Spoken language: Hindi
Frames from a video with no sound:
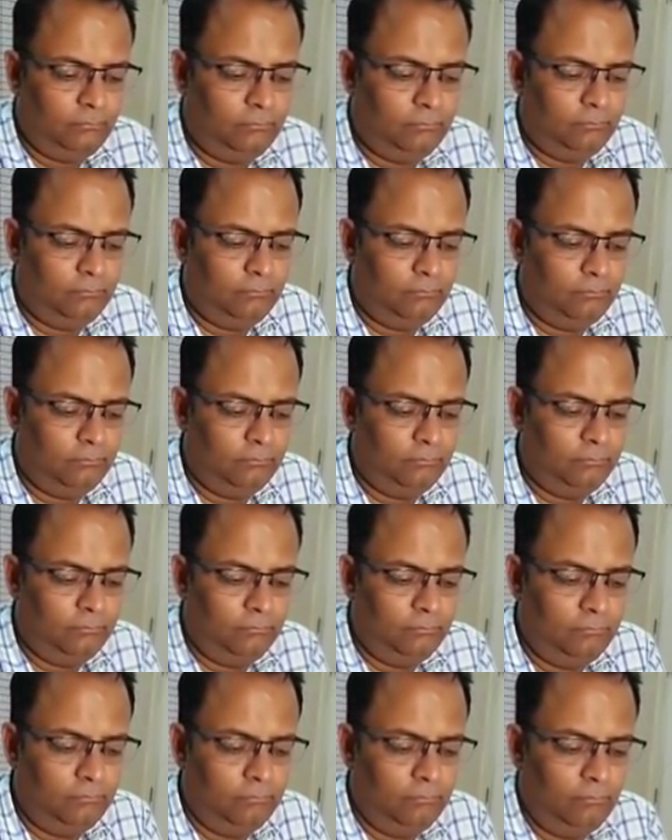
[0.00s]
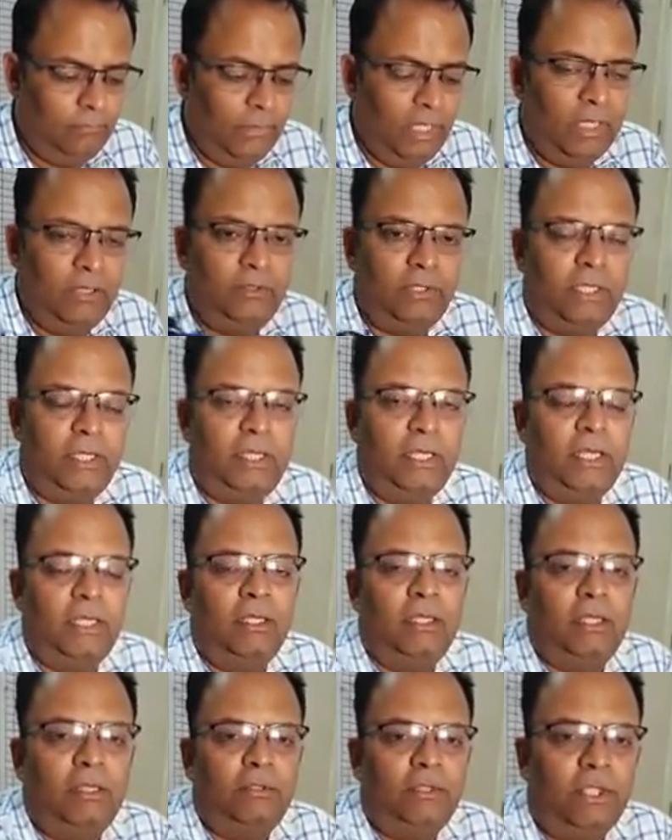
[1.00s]
पर एक घोटाला सामने आया है देखिए
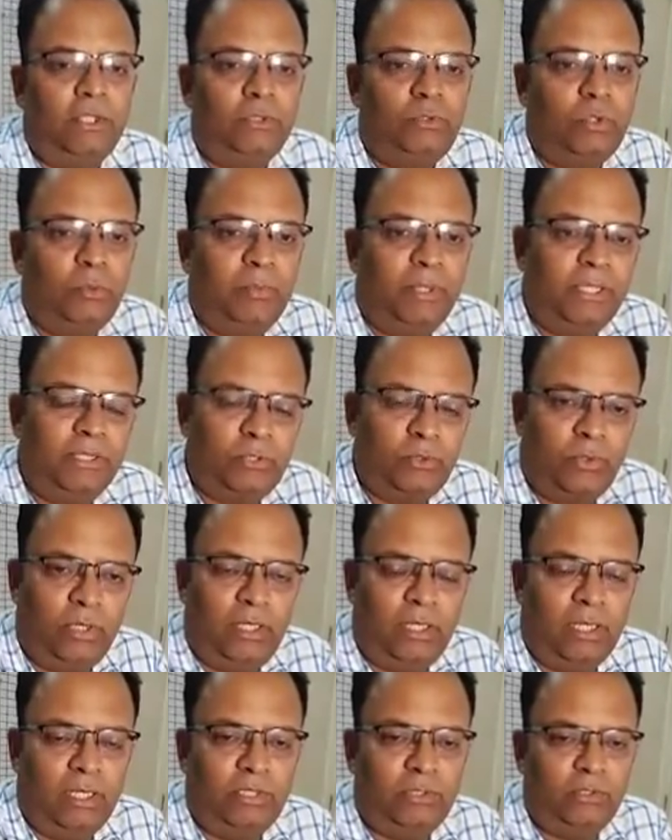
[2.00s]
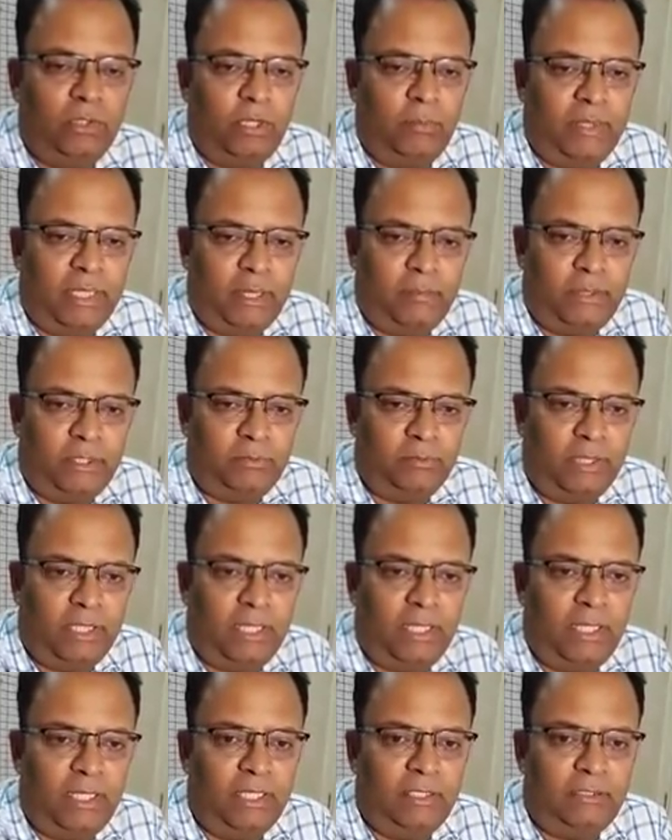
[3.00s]
तीन क्विंटल जो हमारे पास
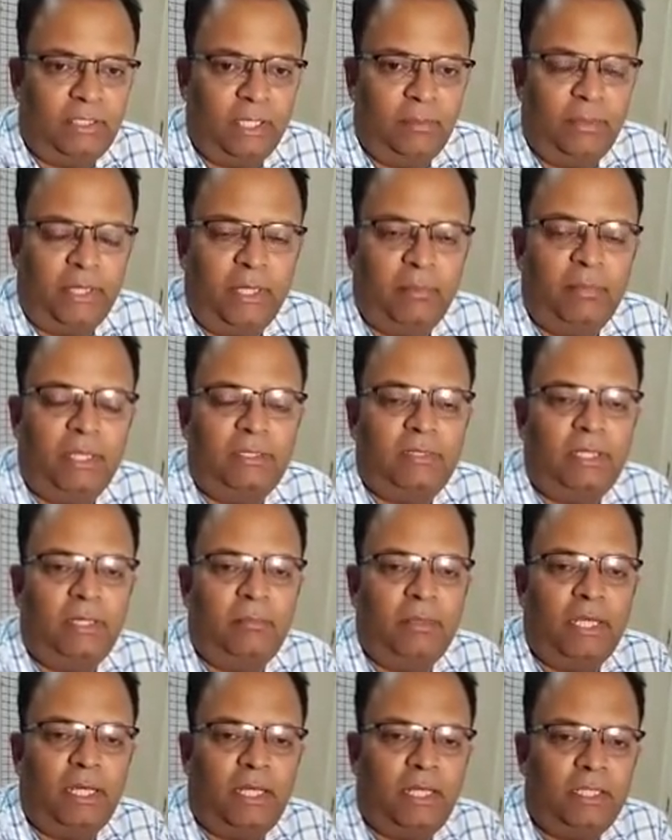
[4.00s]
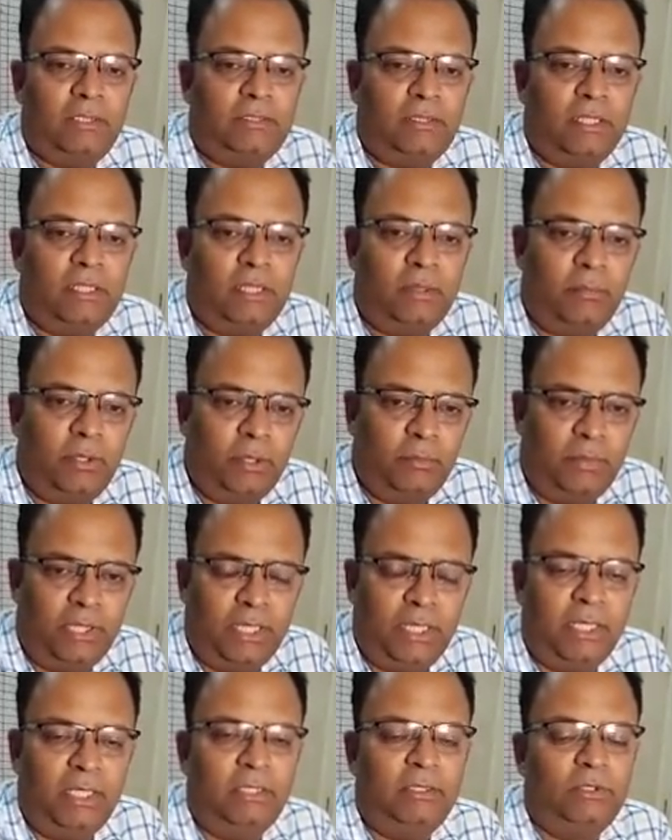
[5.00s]
मिला है इतनी बड़ी मात्रा में आज तक कभी
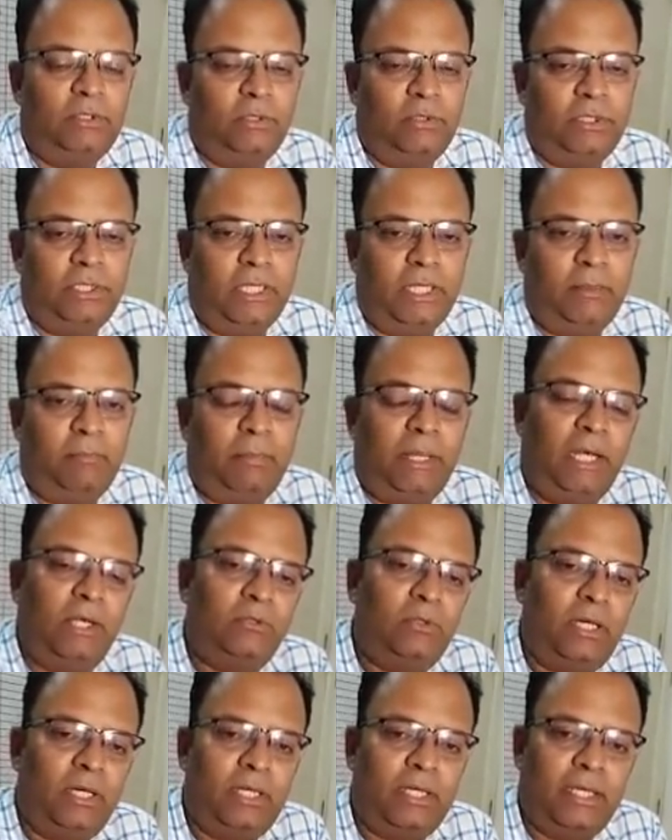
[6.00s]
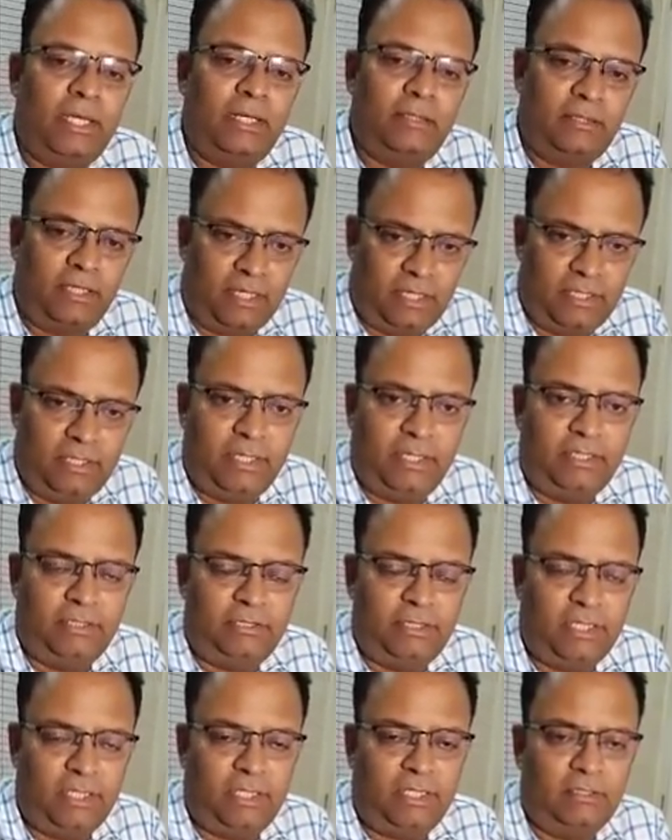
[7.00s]
भी जो ये पहले तो आटा खैर था ही नहीं
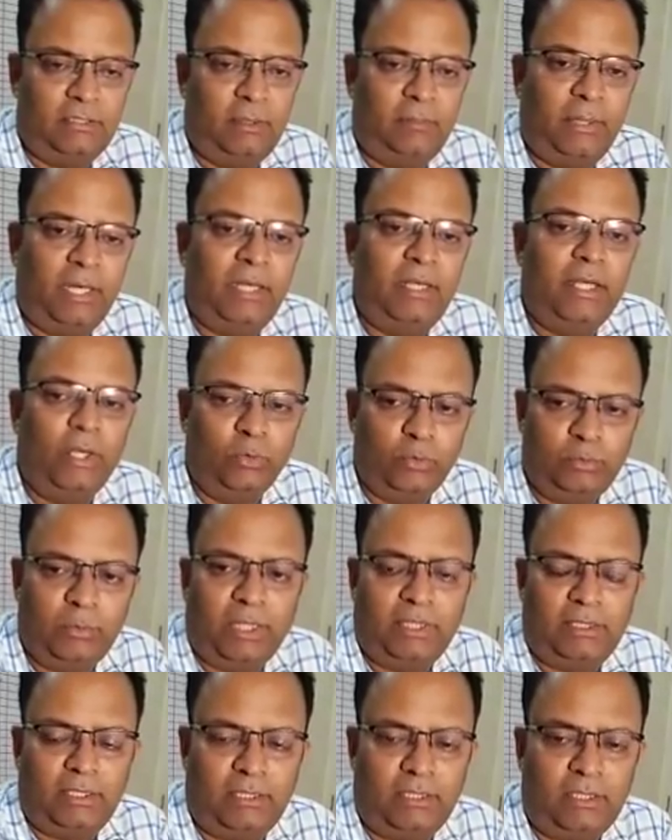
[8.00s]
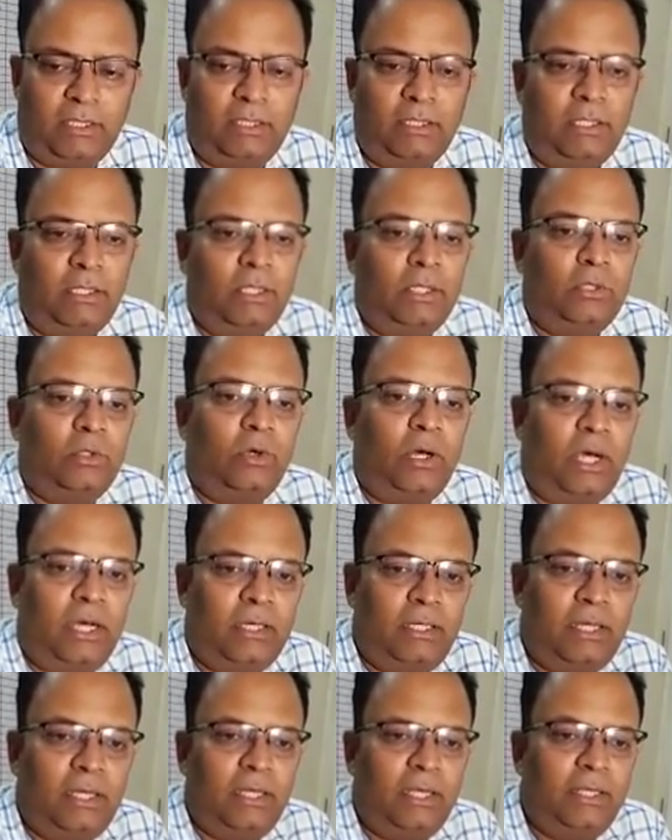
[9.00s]
ज़िले के अंदर पहले गेहूँ मिलता था तो
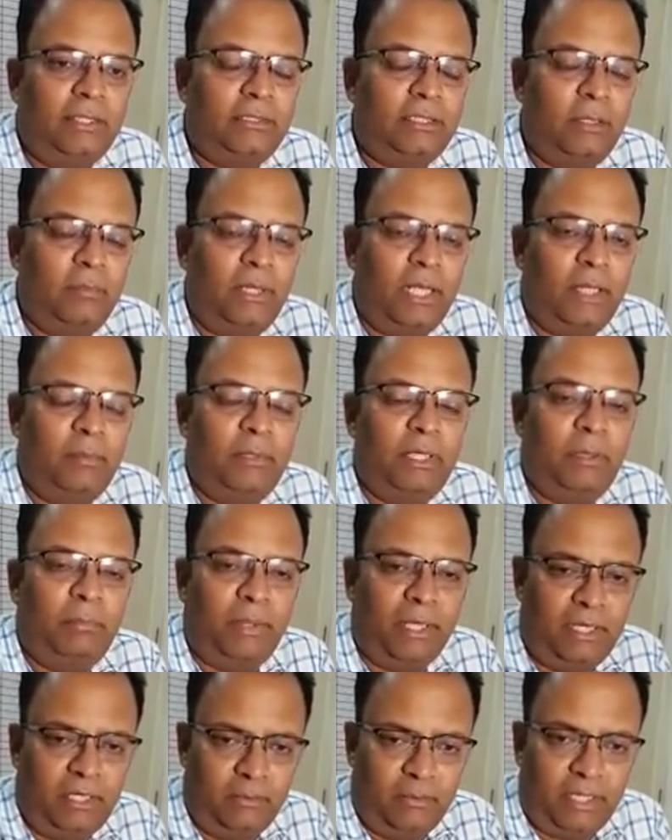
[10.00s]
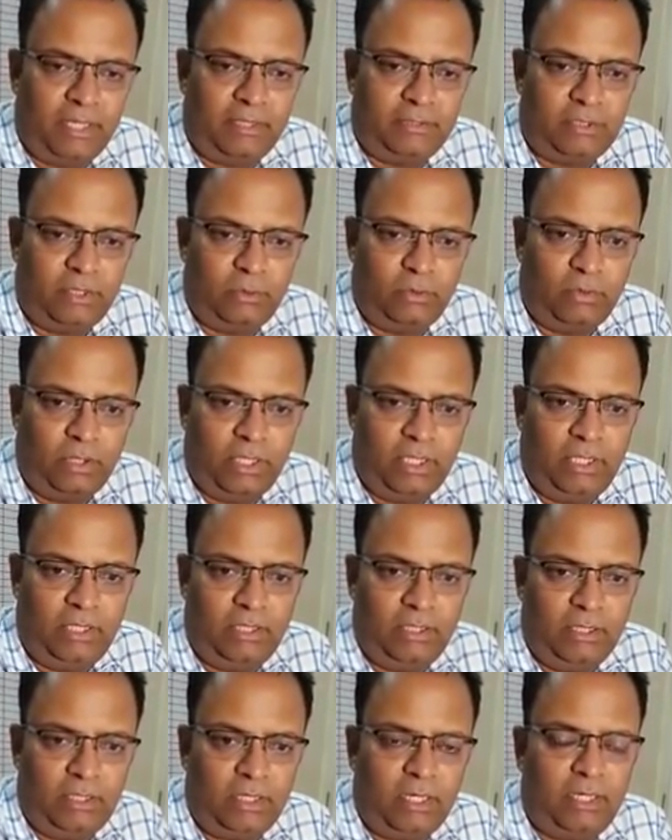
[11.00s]
आटा है इसके बारे में ये पहली बार ऐसा हुआ है
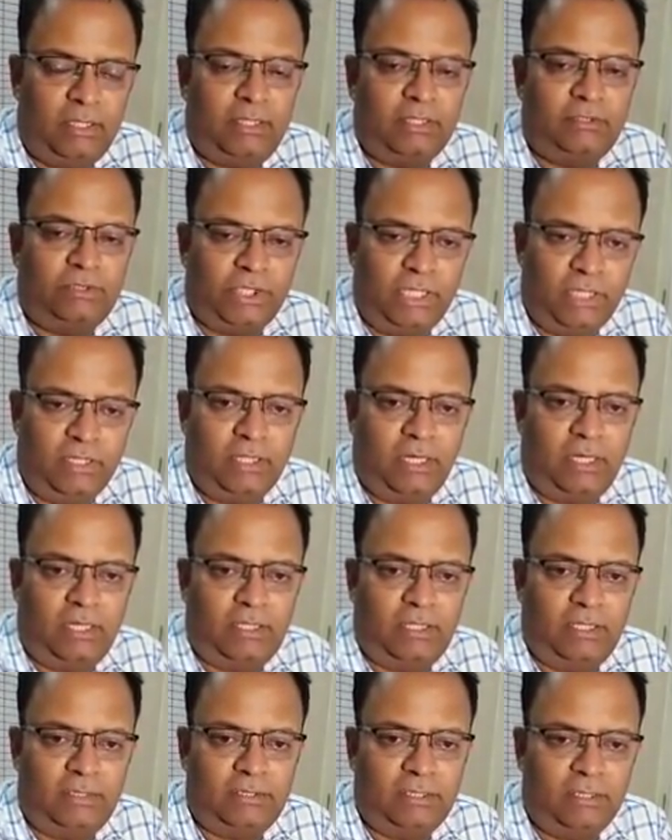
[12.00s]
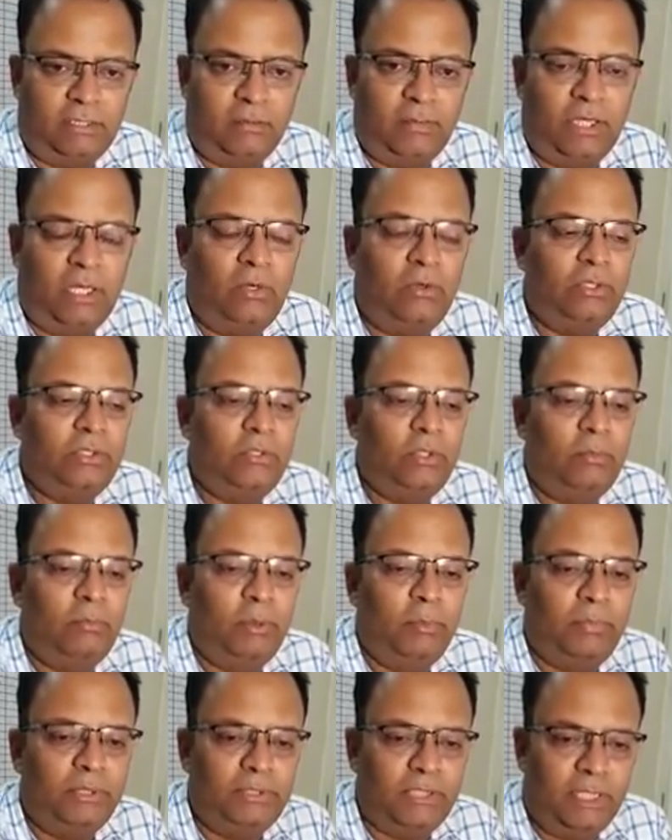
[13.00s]
कि आटा सील्ड आटा इसके अंदर मिला और जो
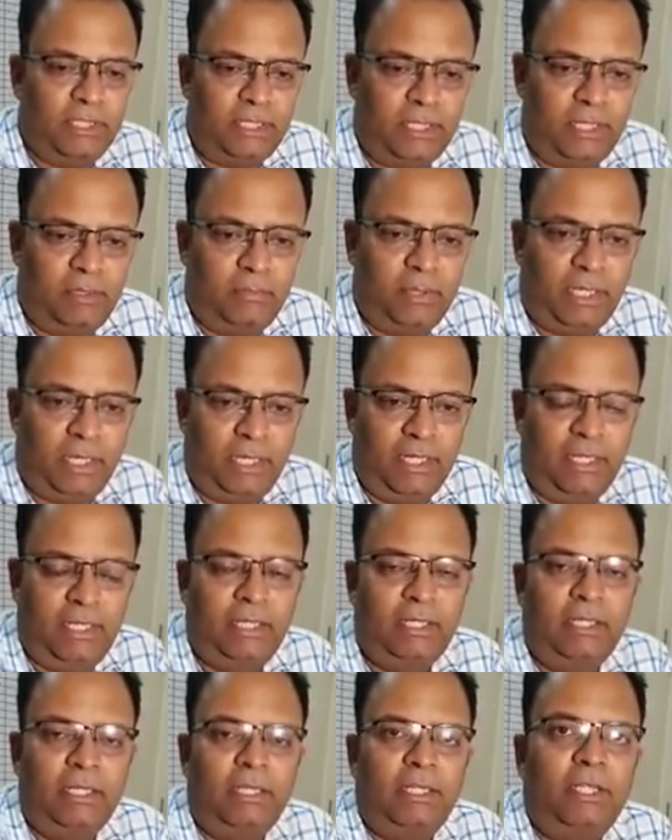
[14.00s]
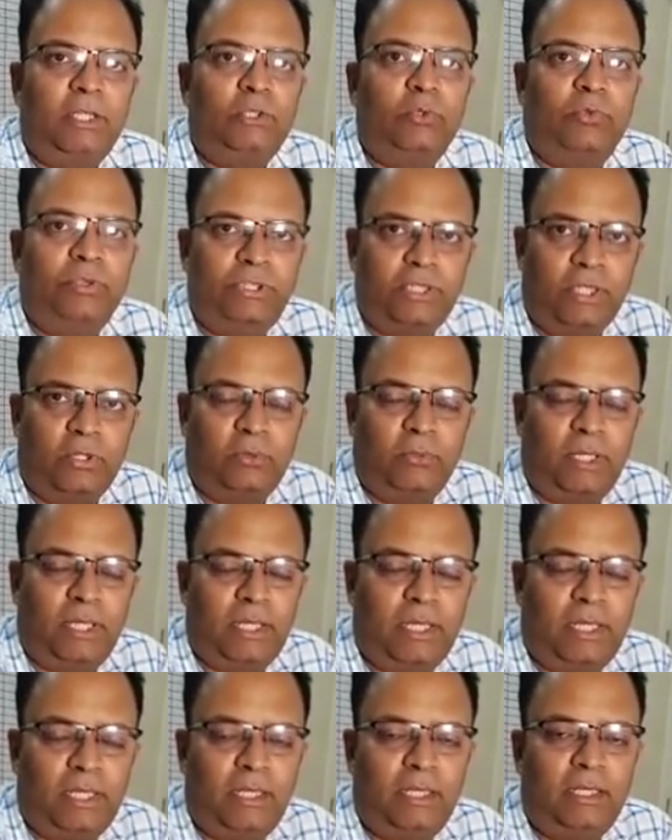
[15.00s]
हमें जानकारी मिली है ये जो विजय
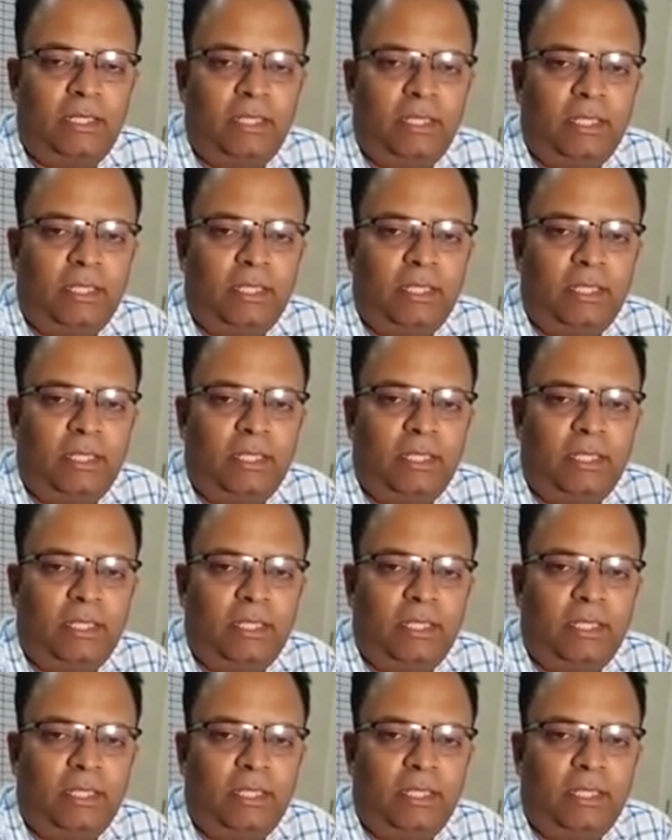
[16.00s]
कुमार हैं